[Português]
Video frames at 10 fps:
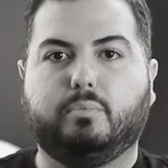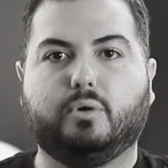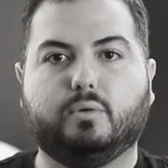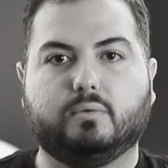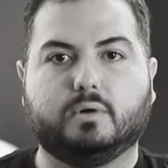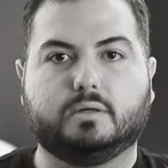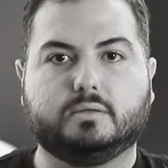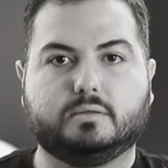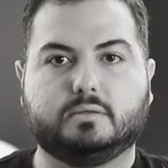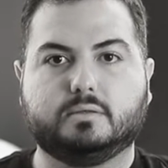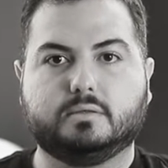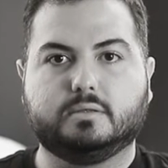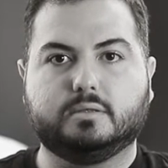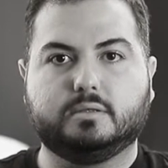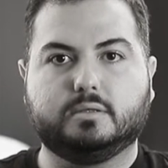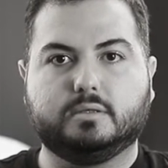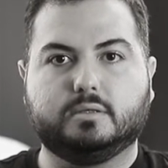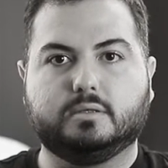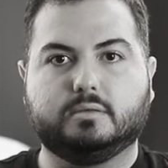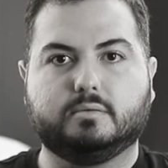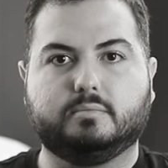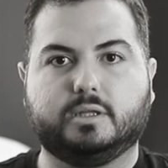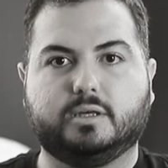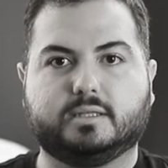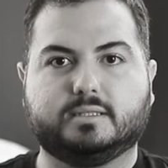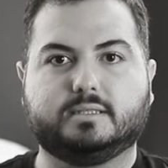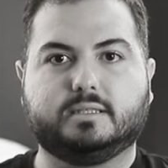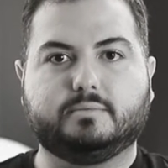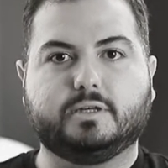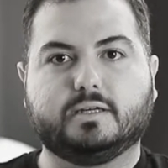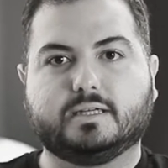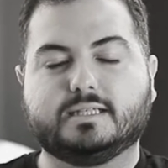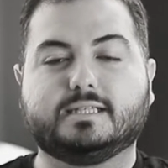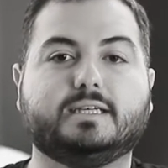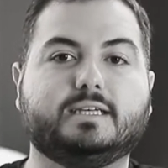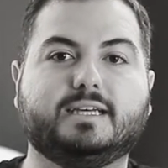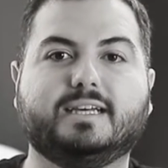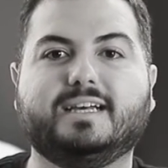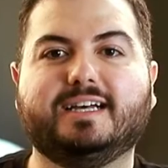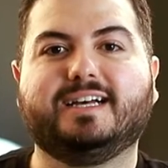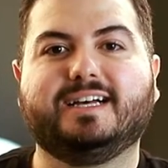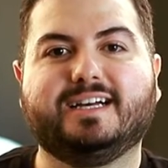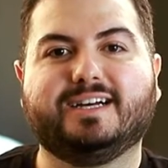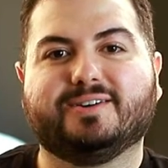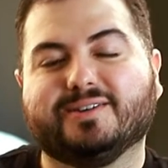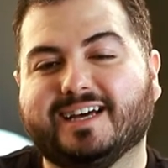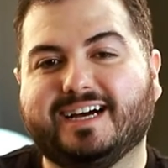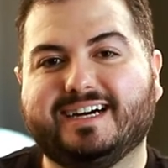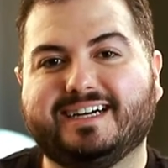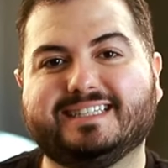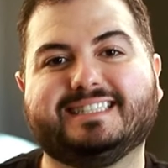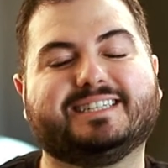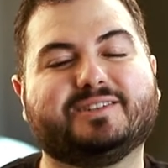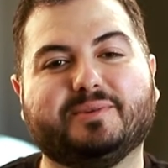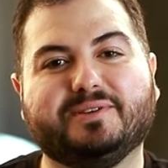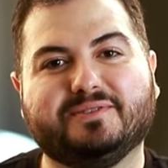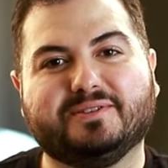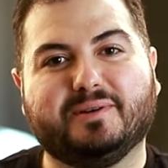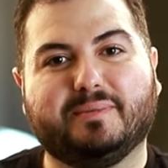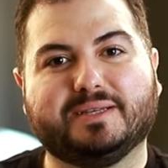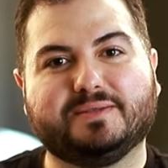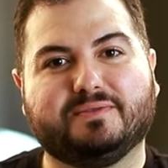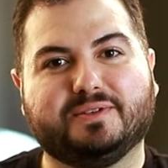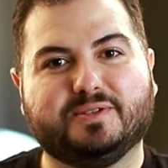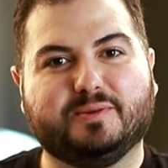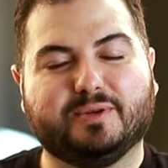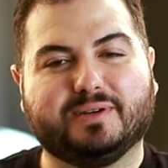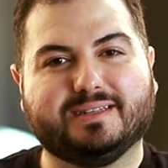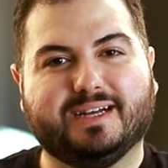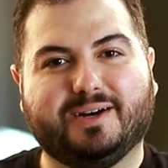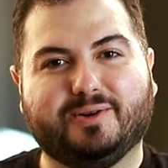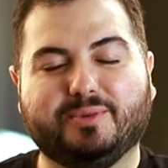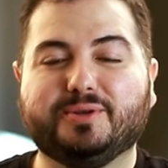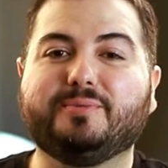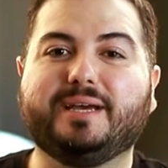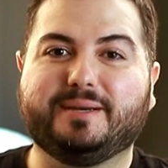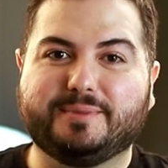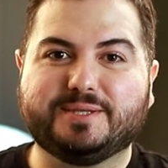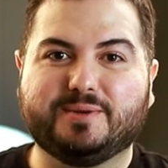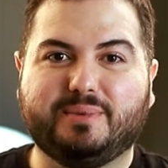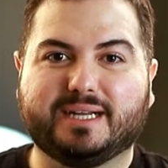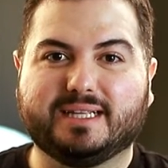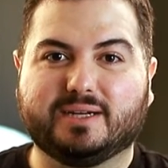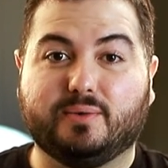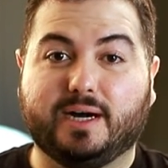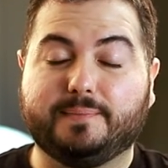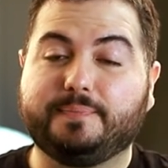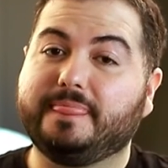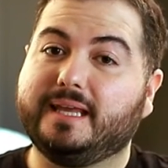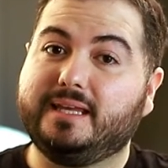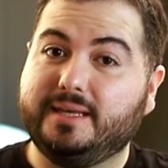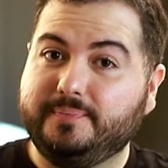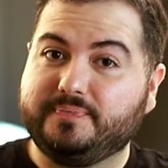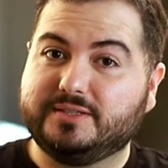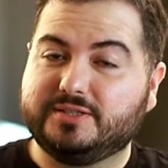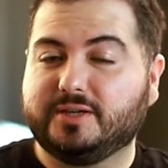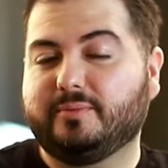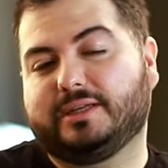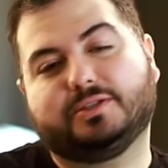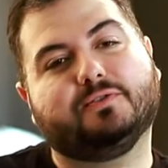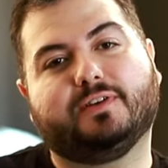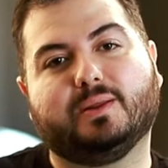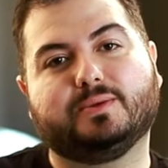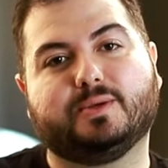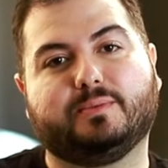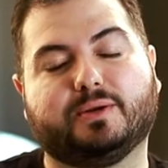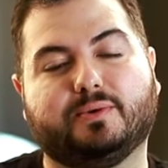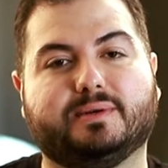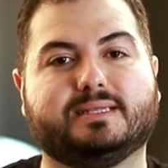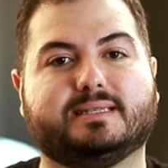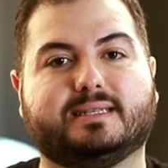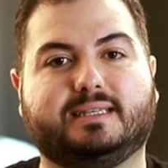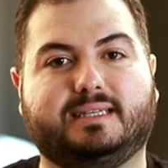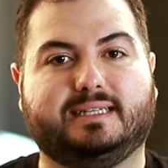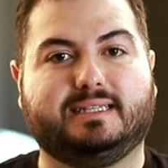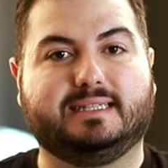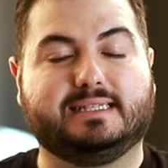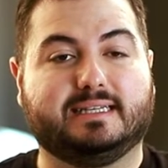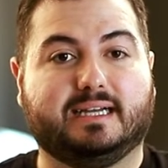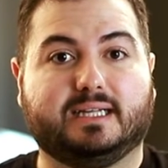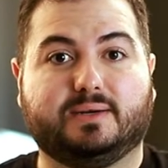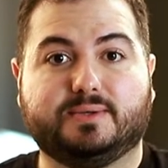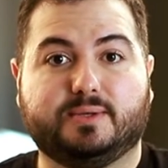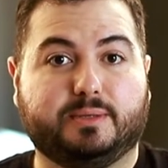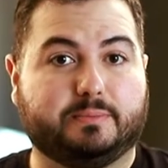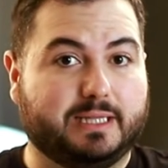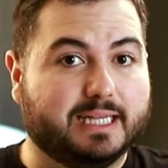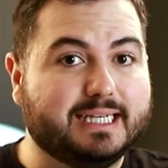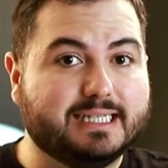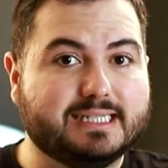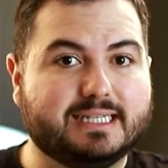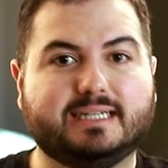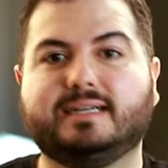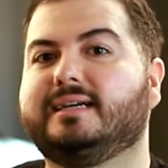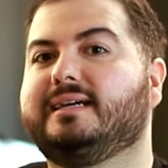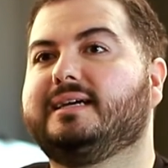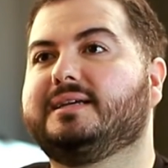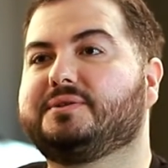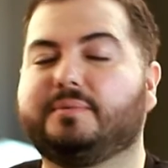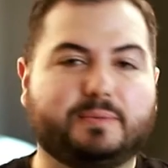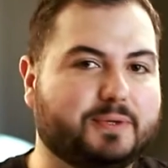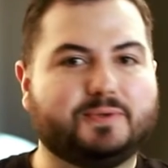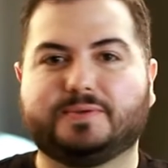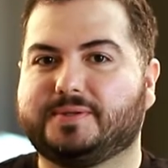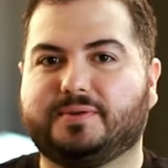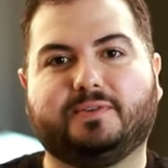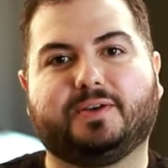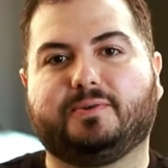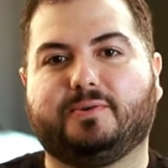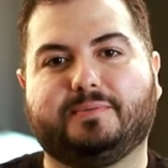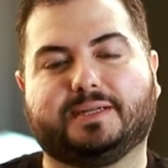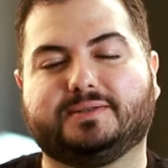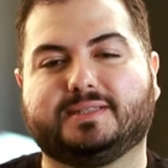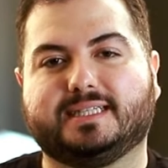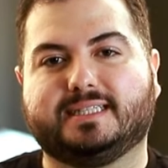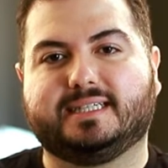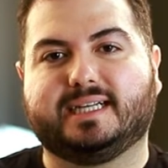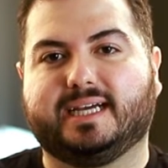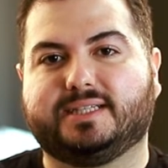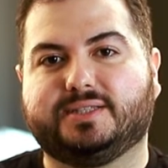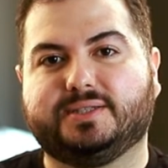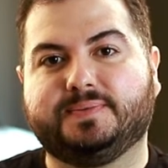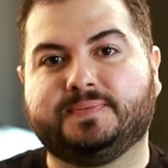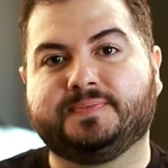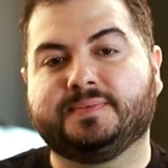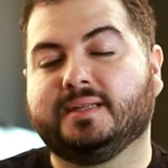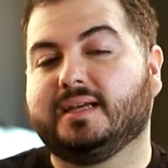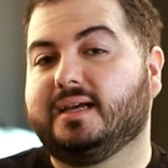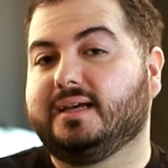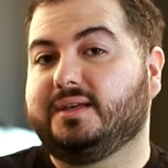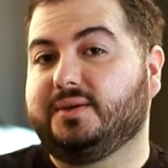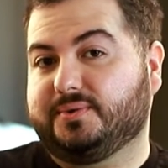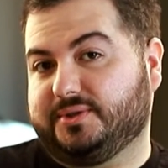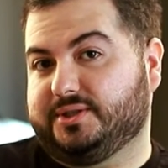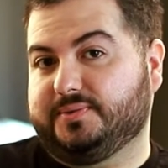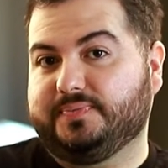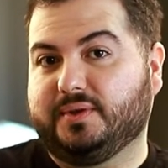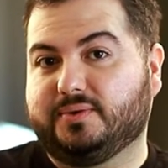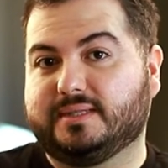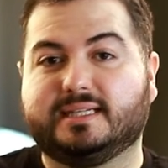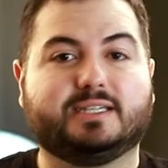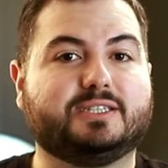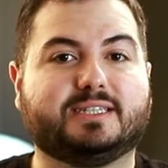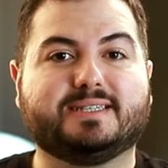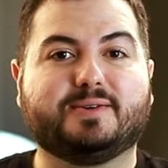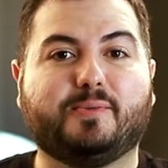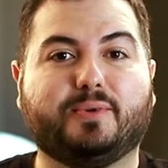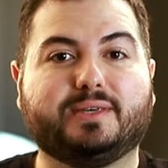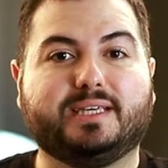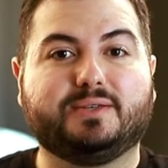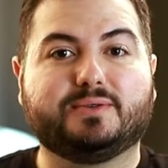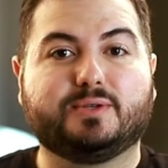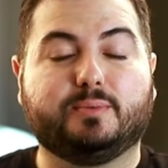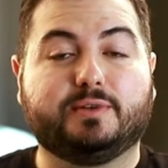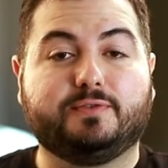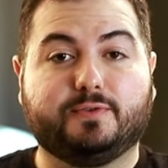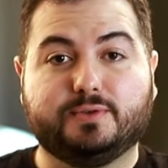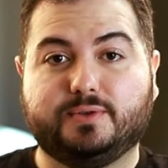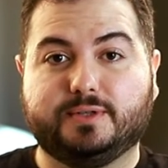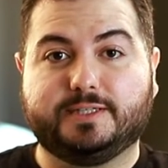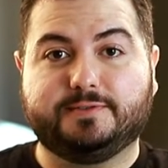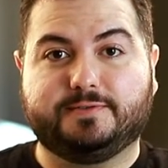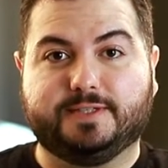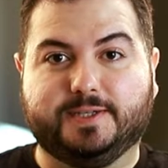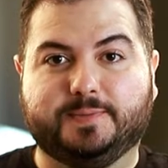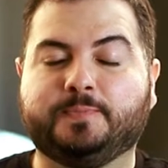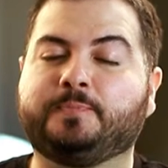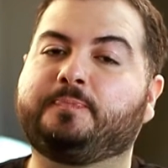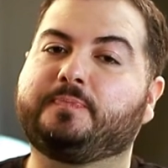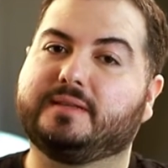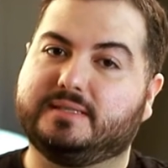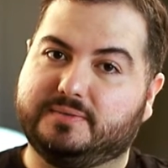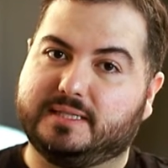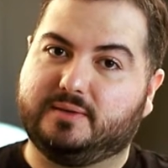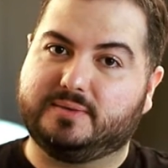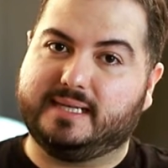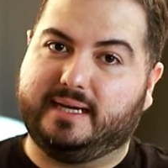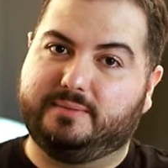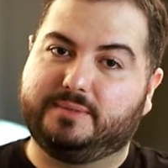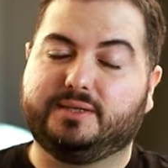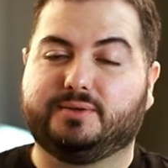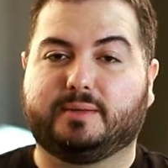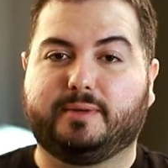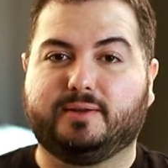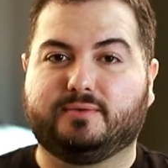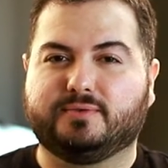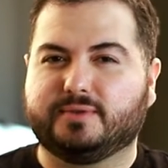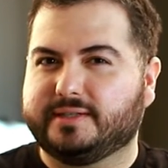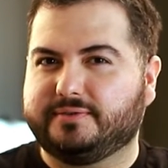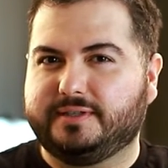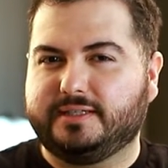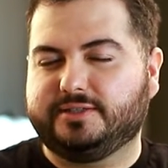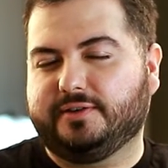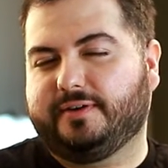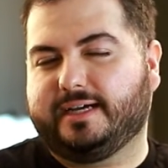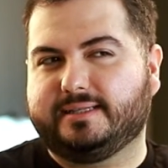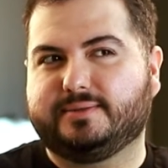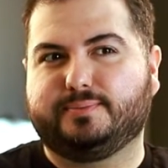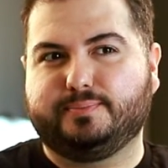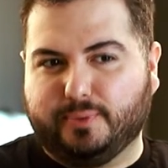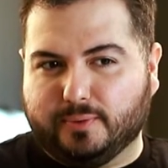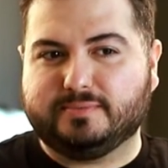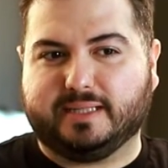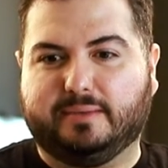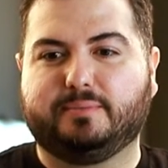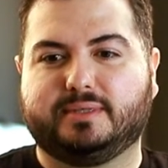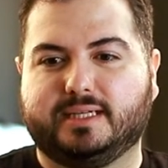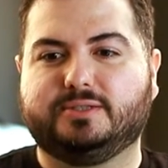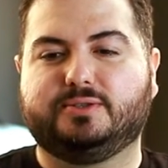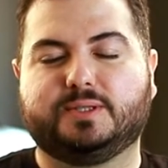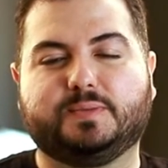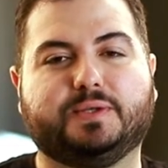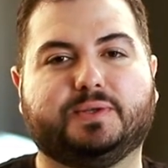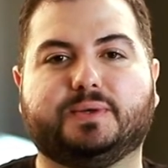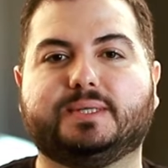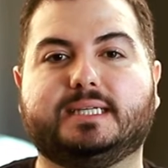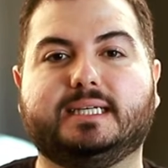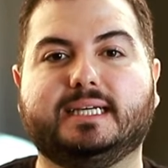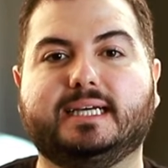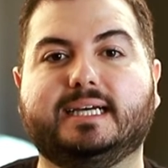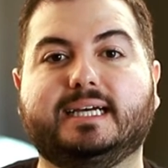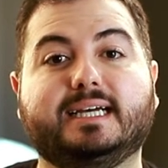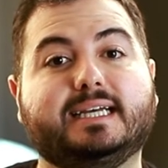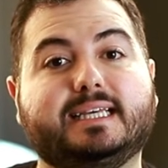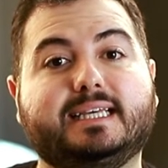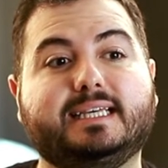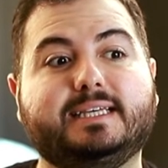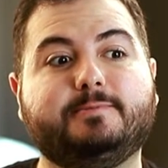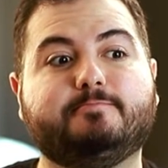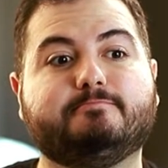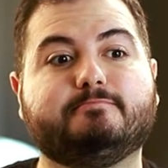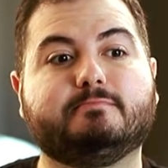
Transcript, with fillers: boa. Melhor assim, melhor assim. Olá, seja bem-vindo a mais um vídeo do meu canal. Meu nome é Emerson Paranaguá e geralmente eu falo sobre coisas aqui nesse canal, sobre beleza, sobre produtos que eu venho comprando na internet. E hoje eu gostaria de trazer um pouquinho sobre fotografia. Se você não sabe, eu trabalho com fotografia já faz um bom tempo, desde 2012. E